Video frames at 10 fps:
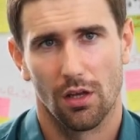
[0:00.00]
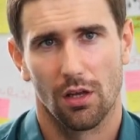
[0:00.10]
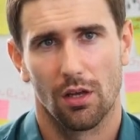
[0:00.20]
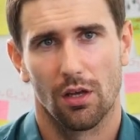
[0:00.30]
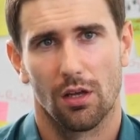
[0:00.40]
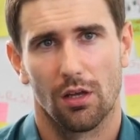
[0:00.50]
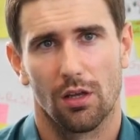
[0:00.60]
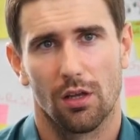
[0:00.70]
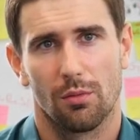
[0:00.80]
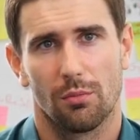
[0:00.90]
äh,
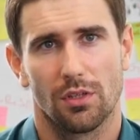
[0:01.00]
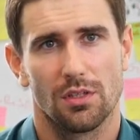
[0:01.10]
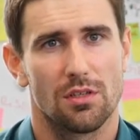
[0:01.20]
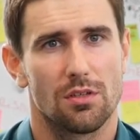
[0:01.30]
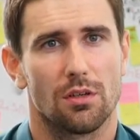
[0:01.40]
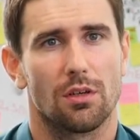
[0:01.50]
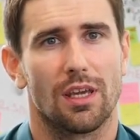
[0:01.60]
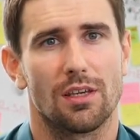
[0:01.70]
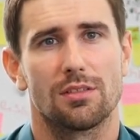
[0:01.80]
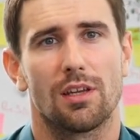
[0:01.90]
man ist ja also auch
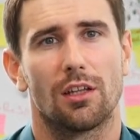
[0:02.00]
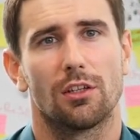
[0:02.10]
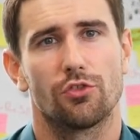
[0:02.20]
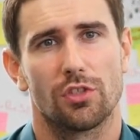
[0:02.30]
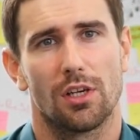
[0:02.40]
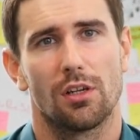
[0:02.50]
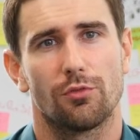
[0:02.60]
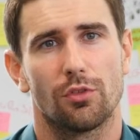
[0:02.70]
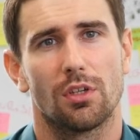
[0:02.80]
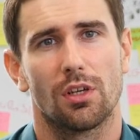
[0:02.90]
erste Anlaufstelle für die